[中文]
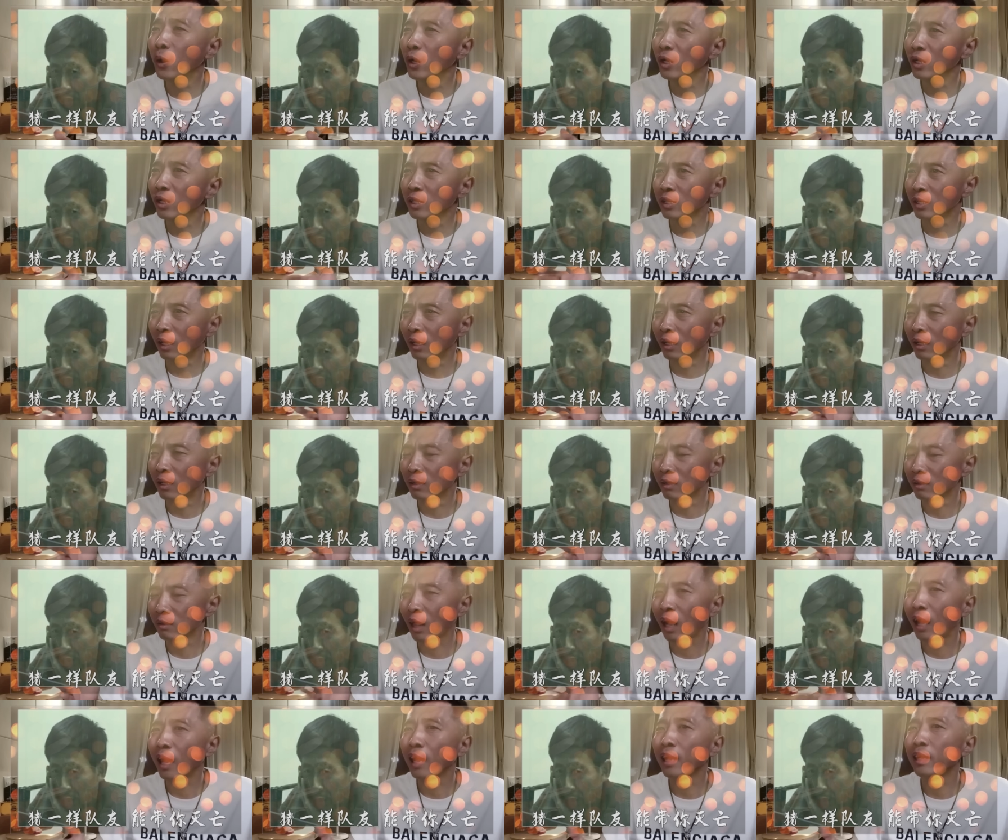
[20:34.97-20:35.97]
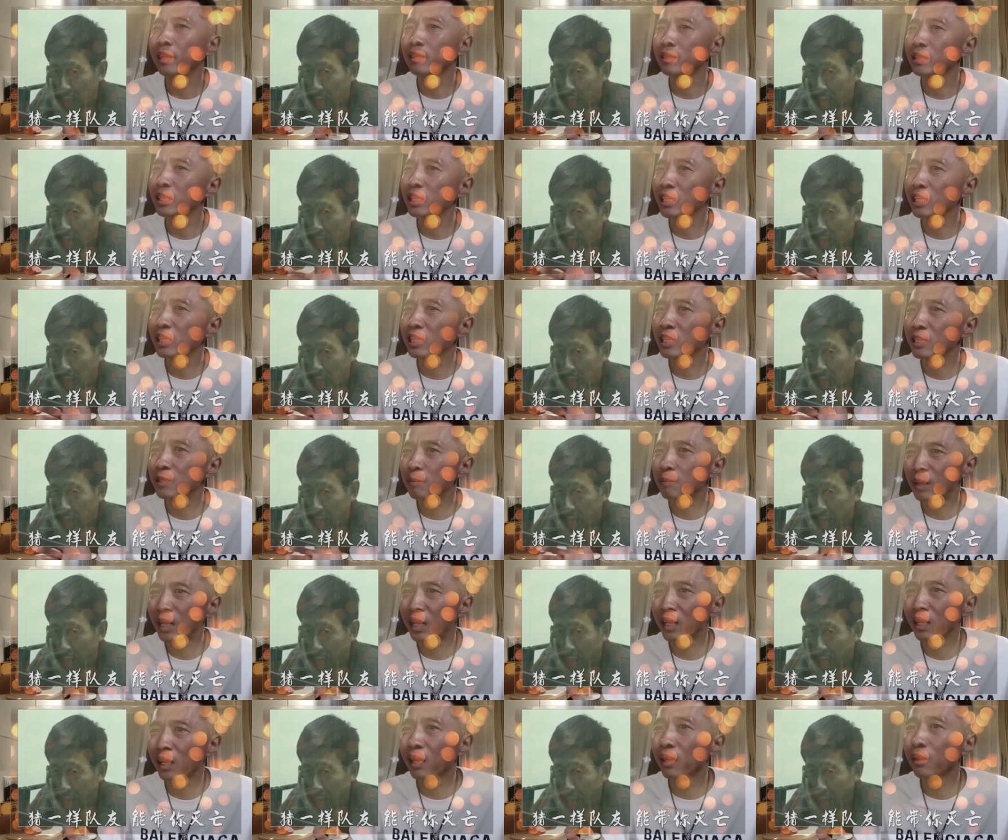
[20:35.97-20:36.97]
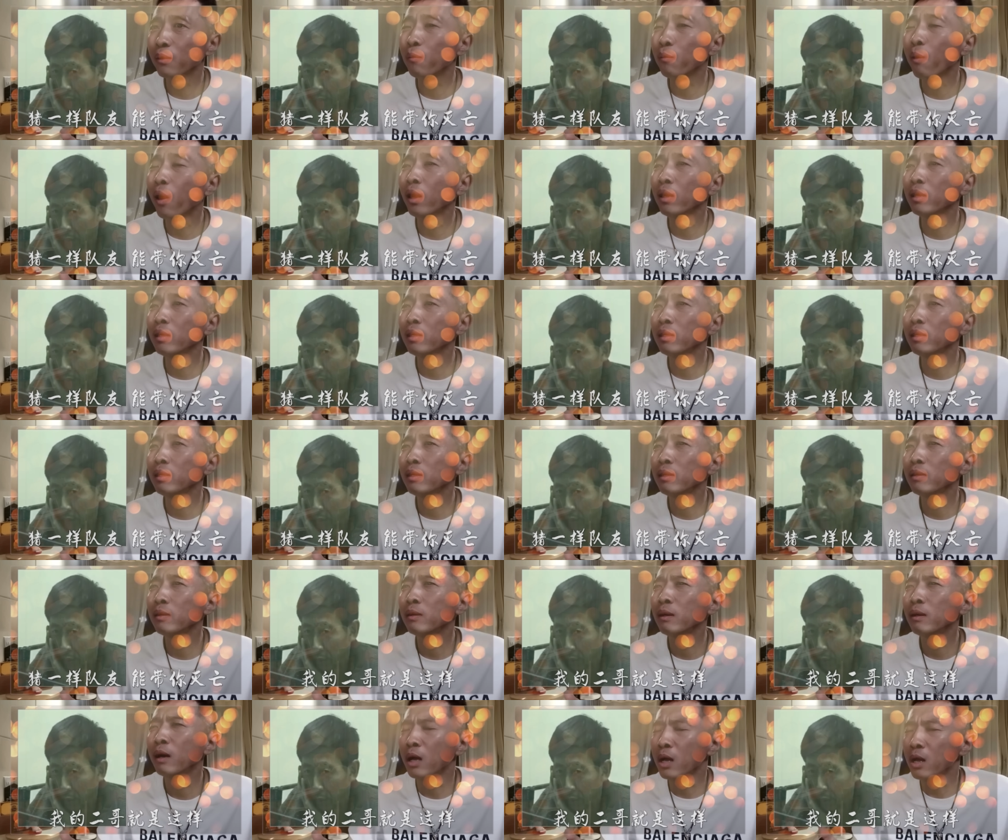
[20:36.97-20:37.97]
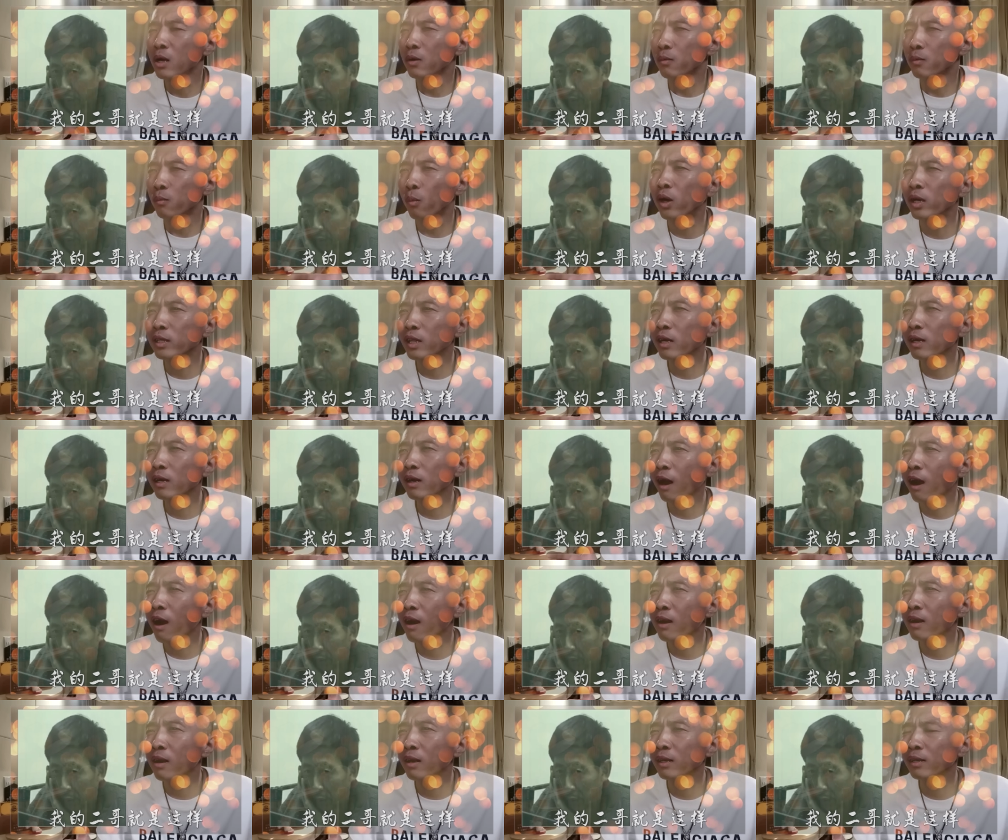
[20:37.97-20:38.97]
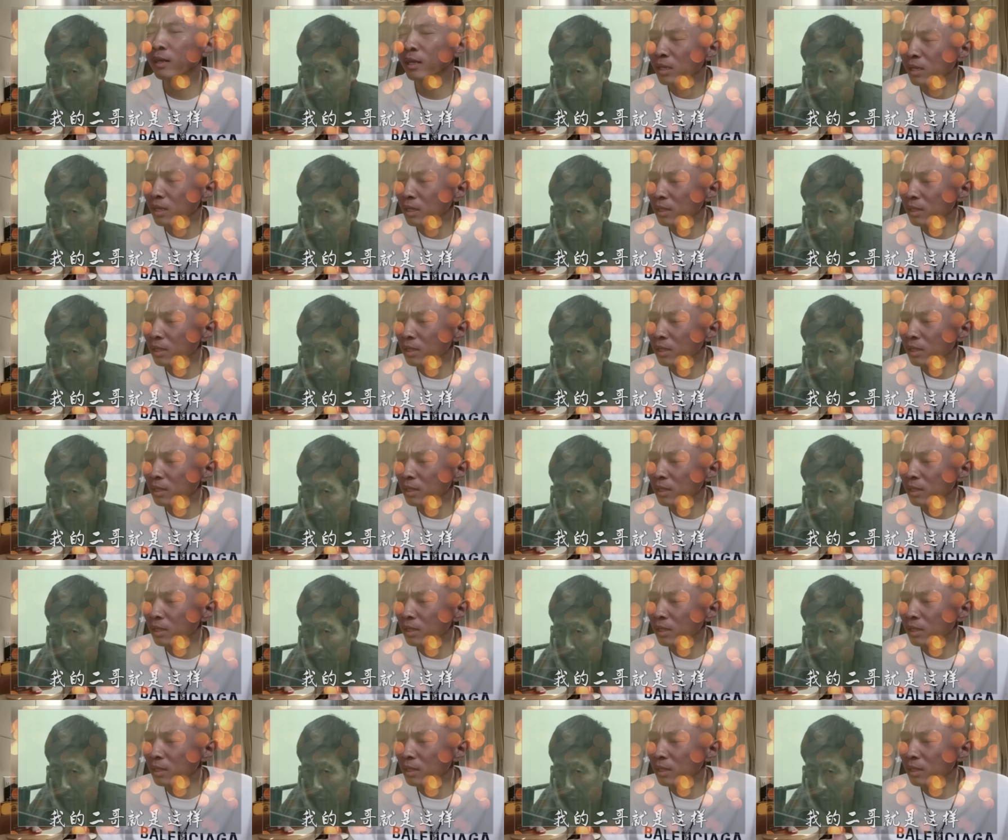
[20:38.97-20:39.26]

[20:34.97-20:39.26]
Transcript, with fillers: 能带你灭亡。我的二哥